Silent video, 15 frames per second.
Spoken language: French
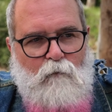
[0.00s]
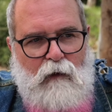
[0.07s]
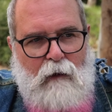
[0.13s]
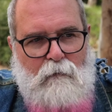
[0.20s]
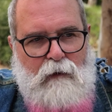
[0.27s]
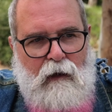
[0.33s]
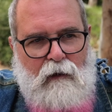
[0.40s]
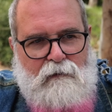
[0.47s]

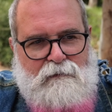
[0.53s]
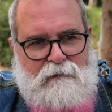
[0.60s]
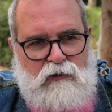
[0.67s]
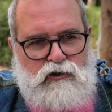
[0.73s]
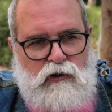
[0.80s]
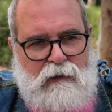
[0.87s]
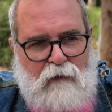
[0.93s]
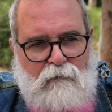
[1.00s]
eh bien, ces
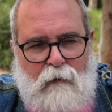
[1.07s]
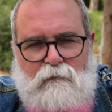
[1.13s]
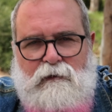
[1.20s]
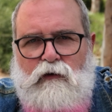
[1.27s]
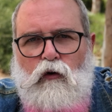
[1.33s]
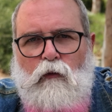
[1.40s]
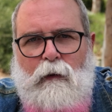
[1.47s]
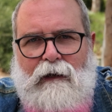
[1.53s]
gens qui avaient un
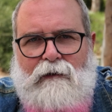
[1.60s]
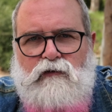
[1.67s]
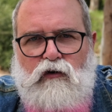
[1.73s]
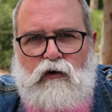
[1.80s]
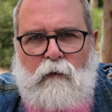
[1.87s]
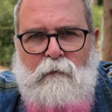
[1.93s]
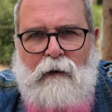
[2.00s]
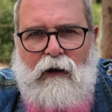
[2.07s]
petit compact
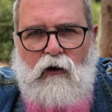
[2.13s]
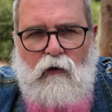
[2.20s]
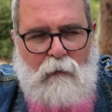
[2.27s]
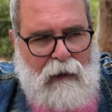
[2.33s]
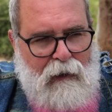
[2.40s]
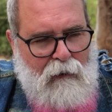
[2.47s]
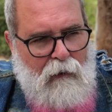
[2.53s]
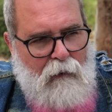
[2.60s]
comme ma
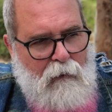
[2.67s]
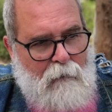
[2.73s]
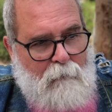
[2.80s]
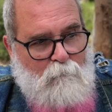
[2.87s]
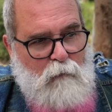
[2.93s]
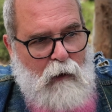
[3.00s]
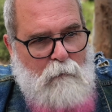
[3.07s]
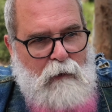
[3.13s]
grand-mère,
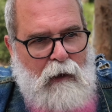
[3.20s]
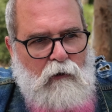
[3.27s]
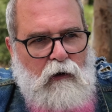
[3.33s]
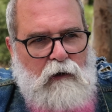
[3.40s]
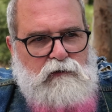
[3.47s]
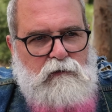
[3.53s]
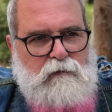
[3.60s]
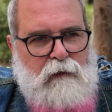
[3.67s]
eh bien, le
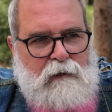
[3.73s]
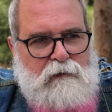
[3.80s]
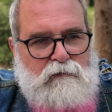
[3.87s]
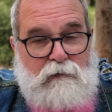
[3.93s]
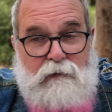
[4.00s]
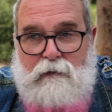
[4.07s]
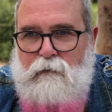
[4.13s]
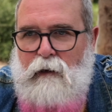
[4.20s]
résultat, ils se
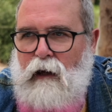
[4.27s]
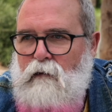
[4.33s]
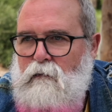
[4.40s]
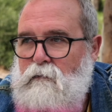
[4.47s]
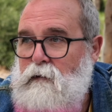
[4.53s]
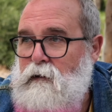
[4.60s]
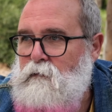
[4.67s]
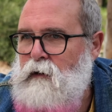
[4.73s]
sont dit, bah, bah